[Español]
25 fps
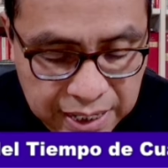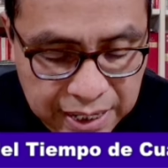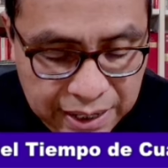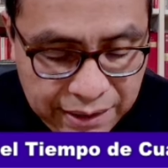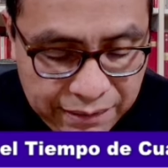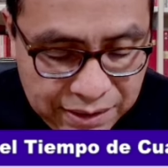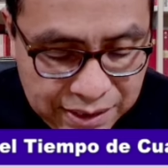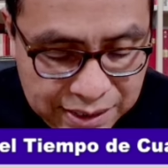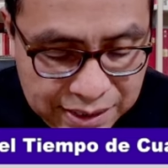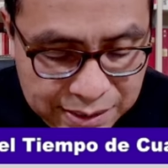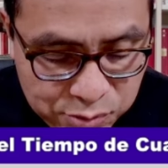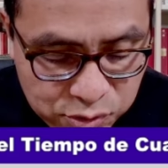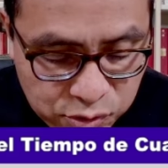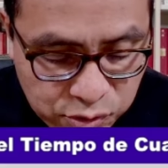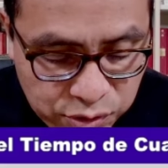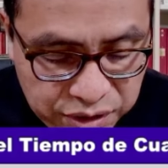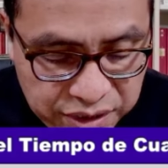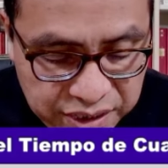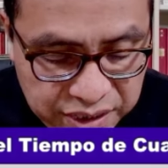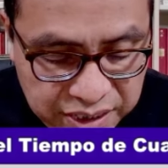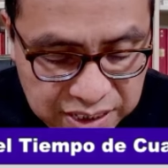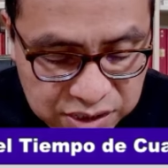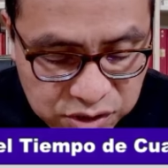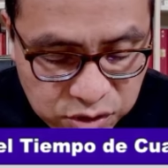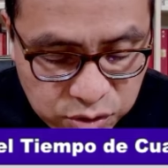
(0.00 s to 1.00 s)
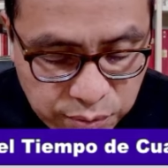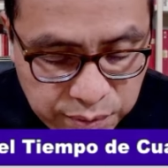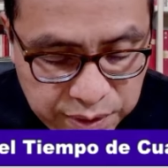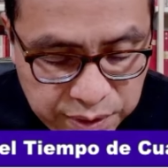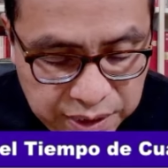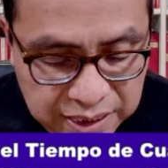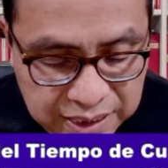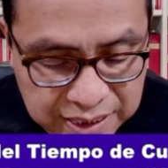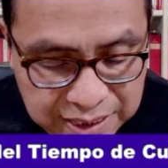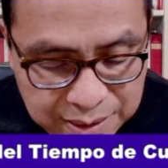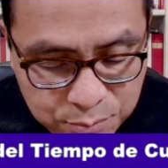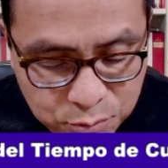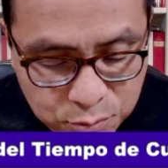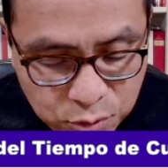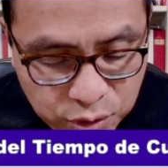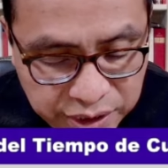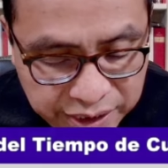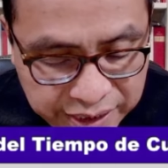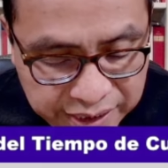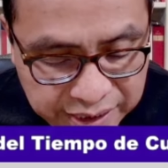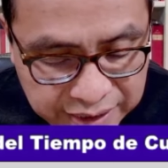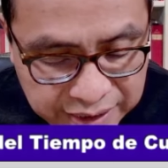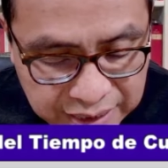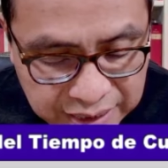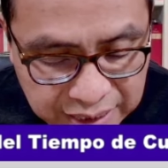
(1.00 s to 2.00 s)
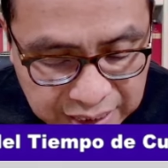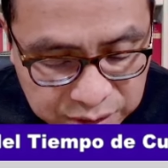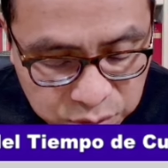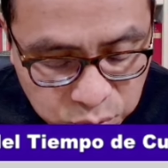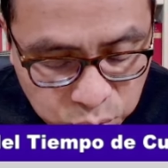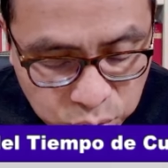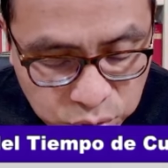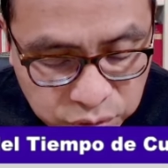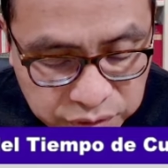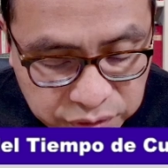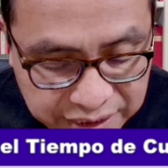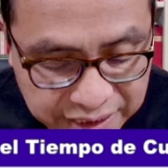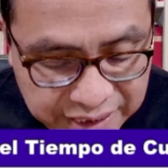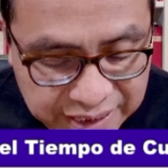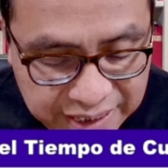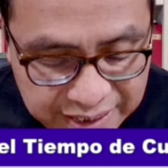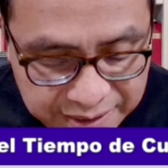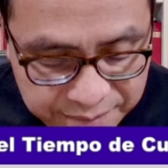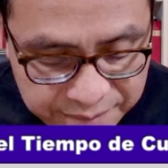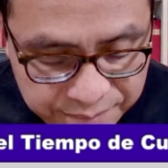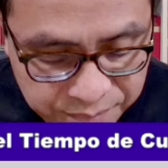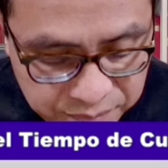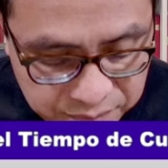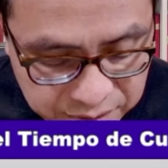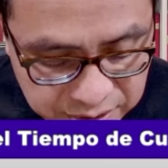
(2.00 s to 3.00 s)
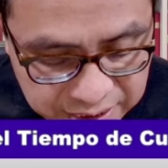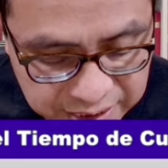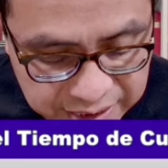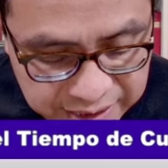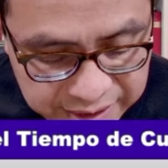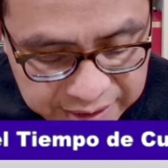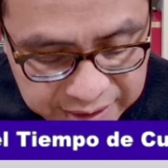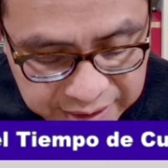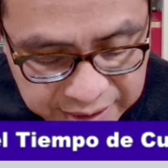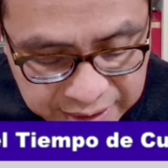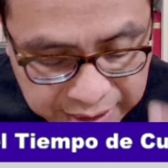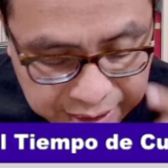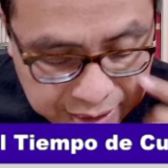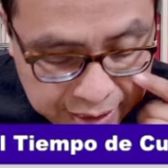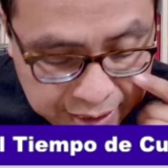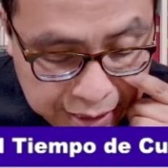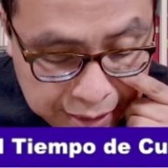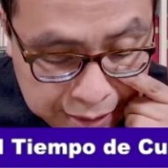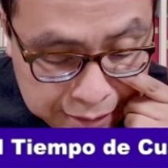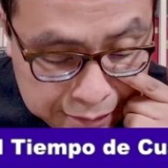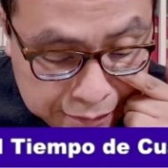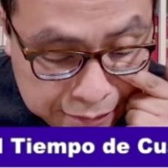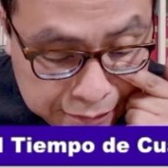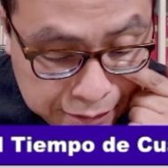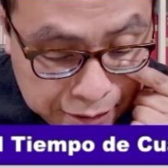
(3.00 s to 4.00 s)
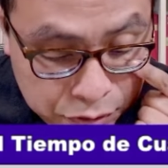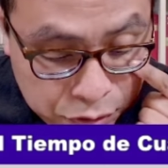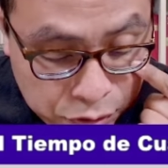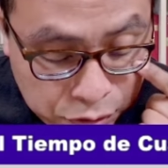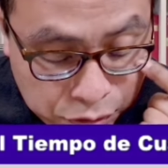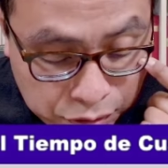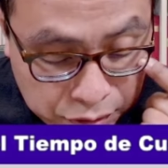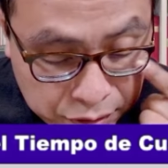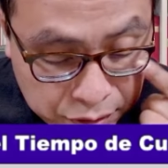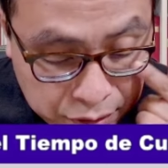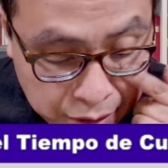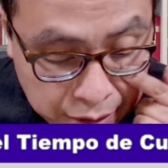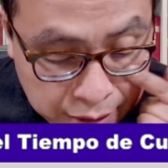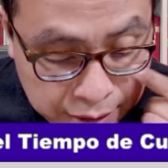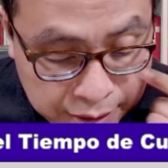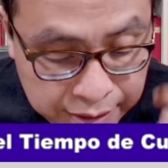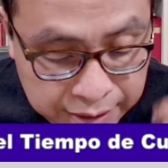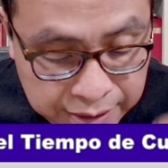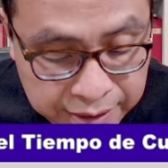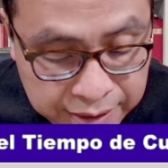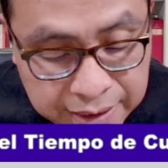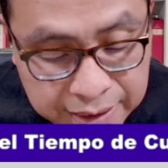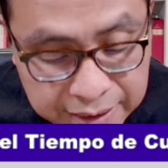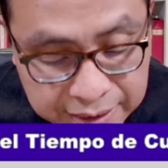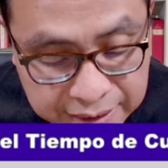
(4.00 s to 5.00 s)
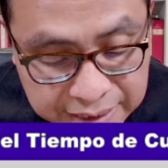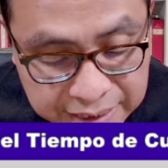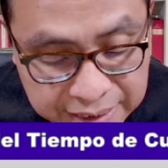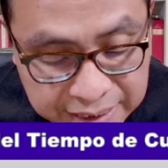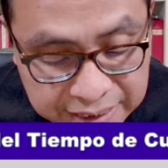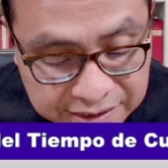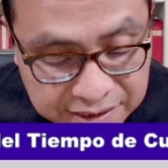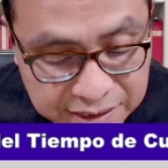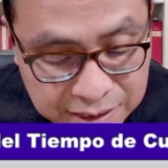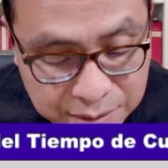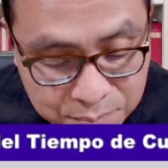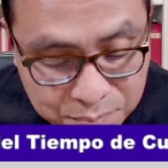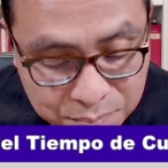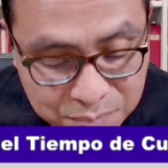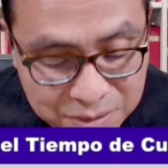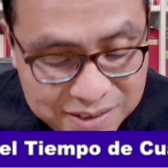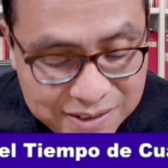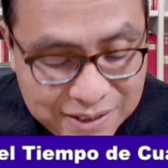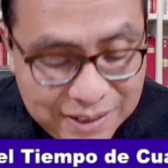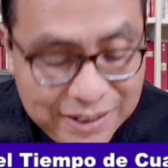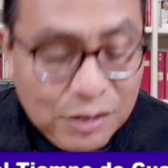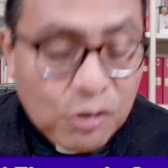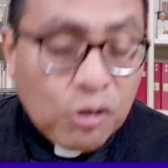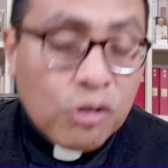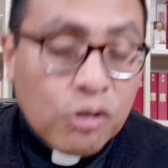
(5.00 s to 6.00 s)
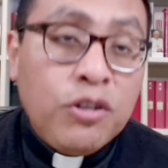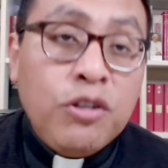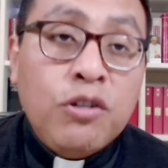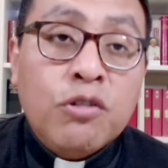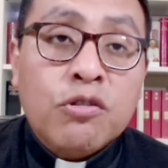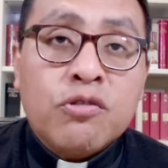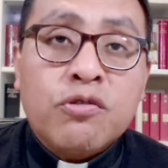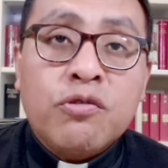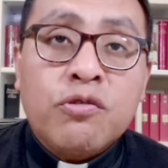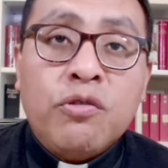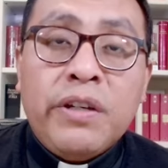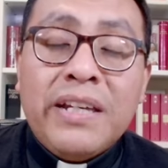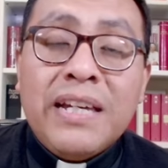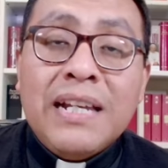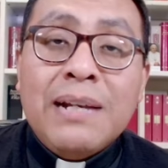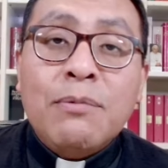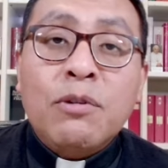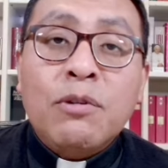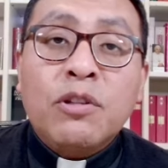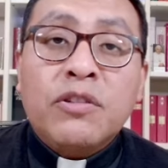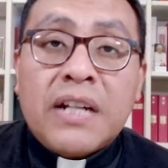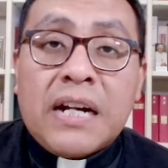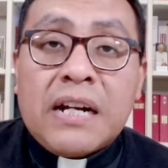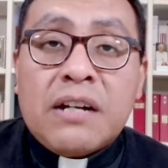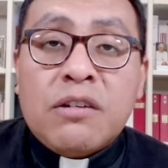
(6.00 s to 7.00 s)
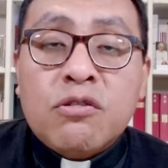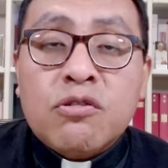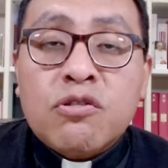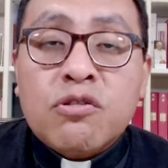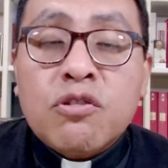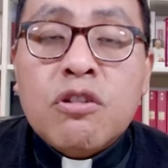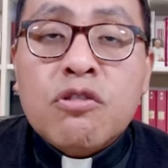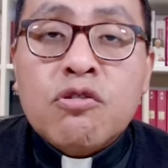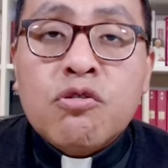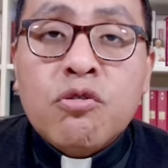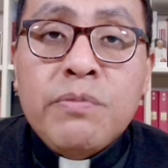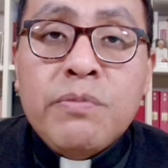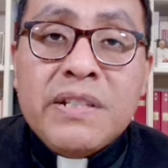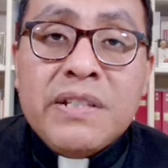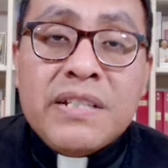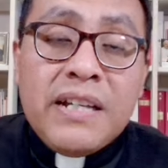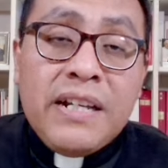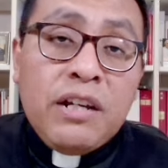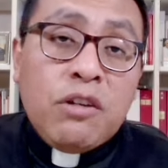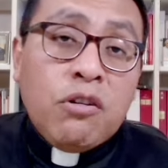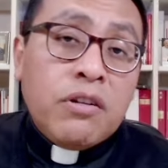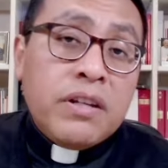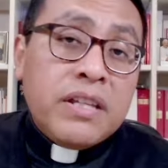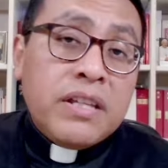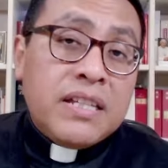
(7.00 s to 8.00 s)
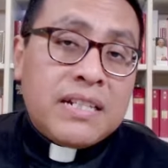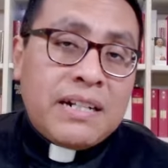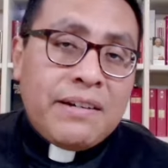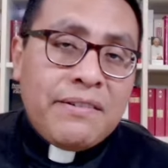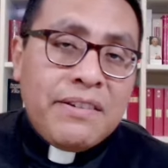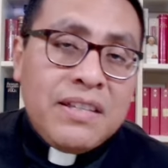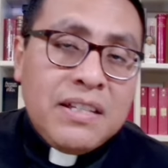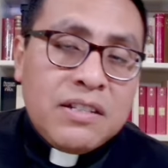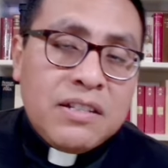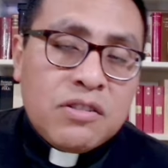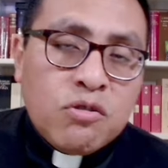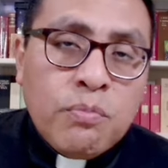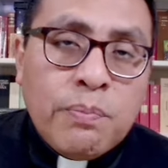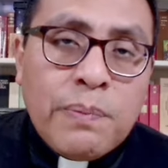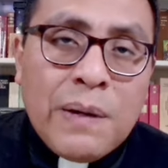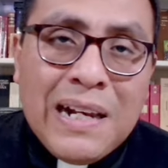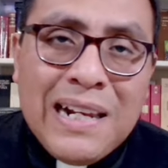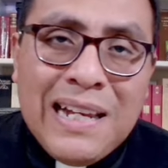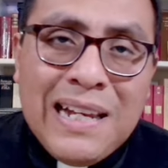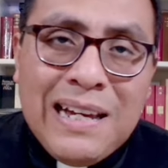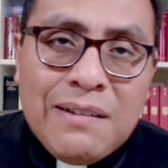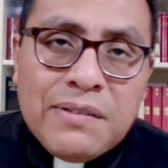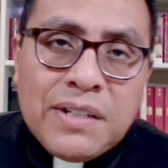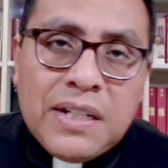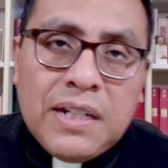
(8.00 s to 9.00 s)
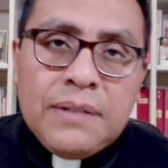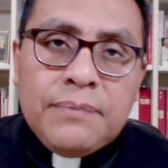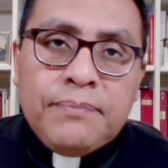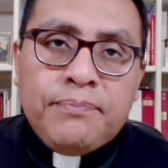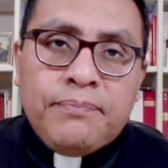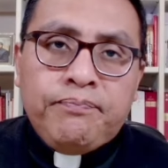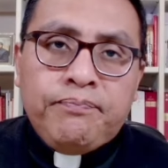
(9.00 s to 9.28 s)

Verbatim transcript: Hablaremos hoy día sobre la mujer adúltera. ¿eh? El Señor es misericordioso y quiere mostrarnos su misericordia a través de su palabra.